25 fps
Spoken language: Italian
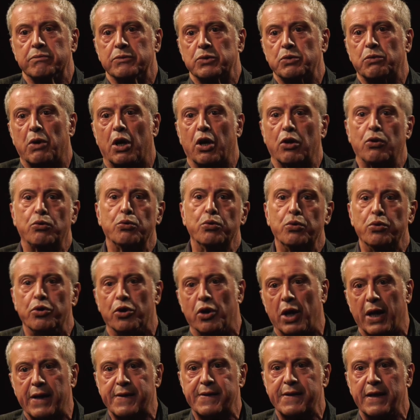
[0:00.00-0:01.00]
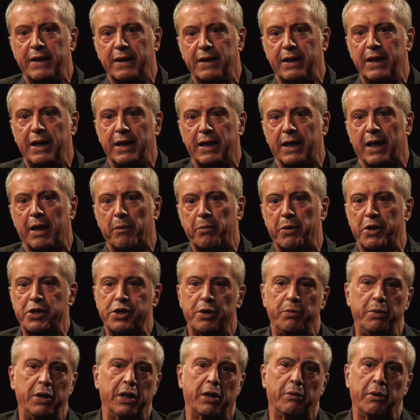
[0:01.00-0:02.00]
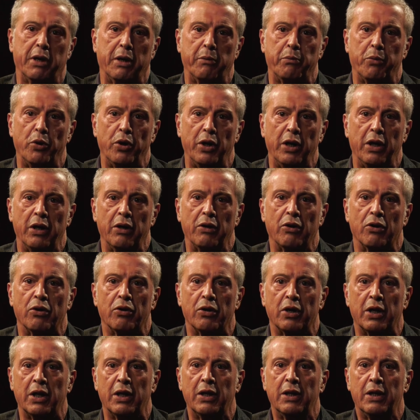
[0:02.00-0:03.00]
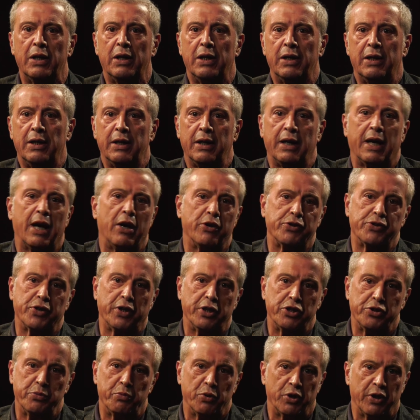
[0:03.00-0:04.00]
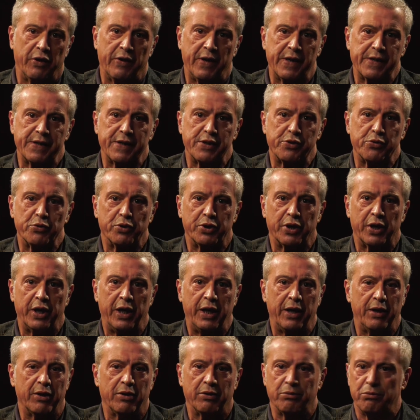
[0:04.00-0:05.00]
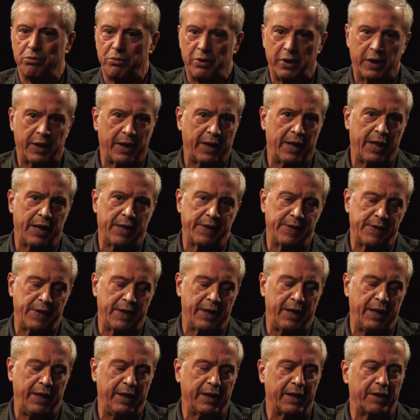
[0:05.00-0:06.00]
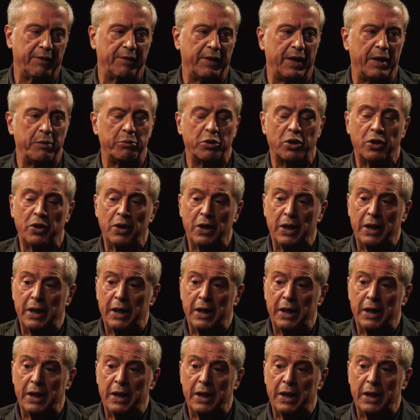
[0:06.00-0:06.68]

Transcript: qualcuno l'ha sentita, l'ha percepita, perché poi col caos che ci poteva essere sul treno, tutti i ragazzi che rientravamo,